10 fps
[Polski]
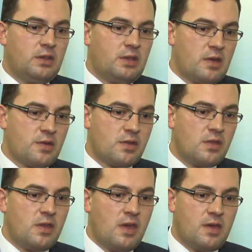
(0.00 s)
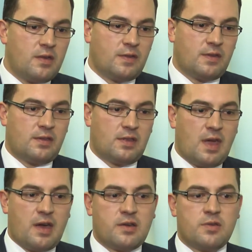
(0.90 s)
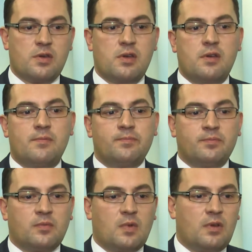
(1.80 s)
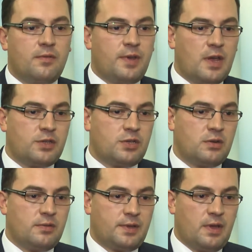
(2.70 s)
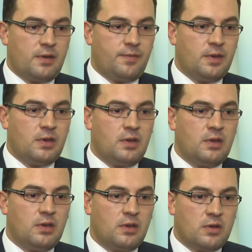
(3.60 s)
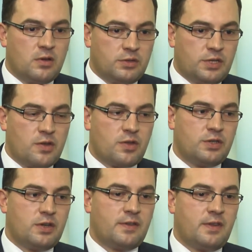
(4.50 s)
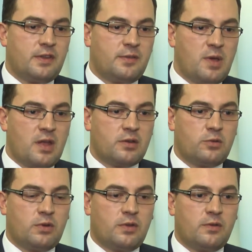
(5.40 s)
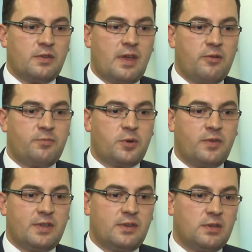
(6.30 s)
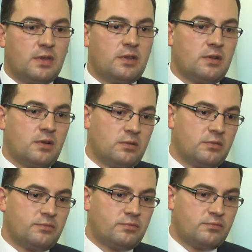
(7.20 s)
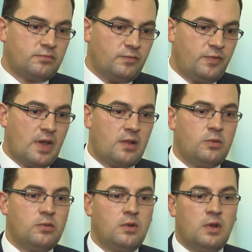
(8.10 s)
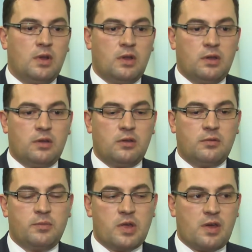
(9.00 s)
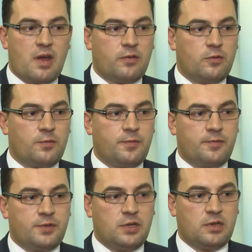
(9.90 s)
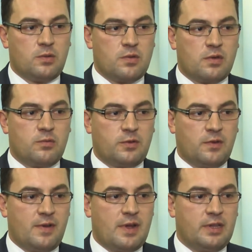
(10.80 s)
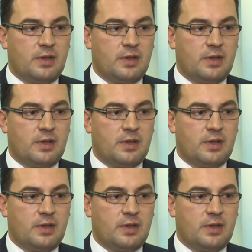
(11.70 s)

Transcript: Też nie jest tak, że wieś w tej chwili cieszy się z tych zmian, które zostały wprowadzone, tylko wielu e, mieszkańców wsi, którzy głosowali